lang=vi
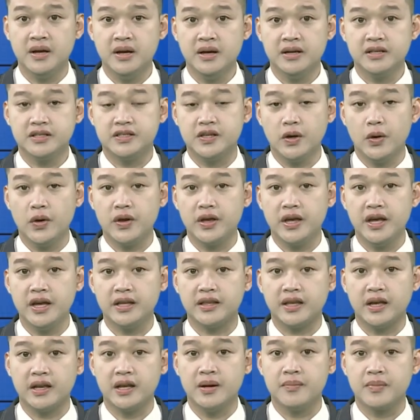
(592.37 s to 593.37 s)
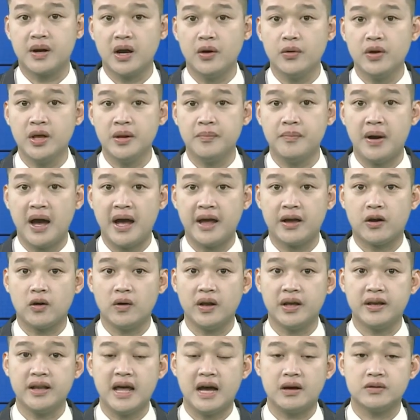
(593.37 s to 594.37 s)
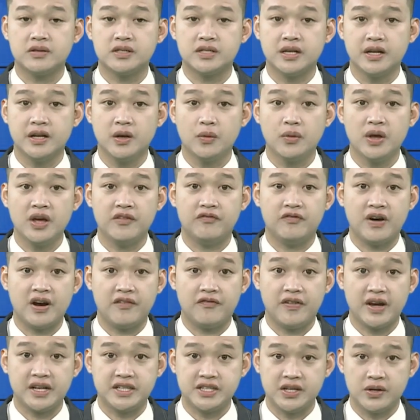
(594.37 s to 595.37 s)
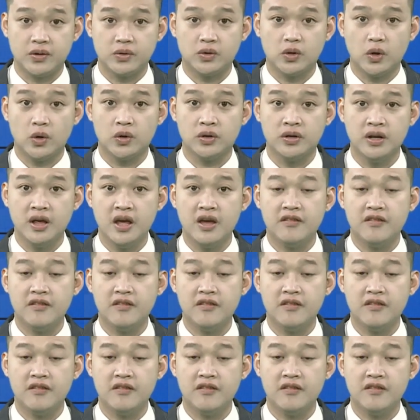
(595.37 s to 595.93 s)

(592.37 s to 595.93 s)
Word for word: Dự hội nghị tại điểm cầu Yên Bái có lãnh đạo Sở Nông nghiệp và Phát triển nông thôn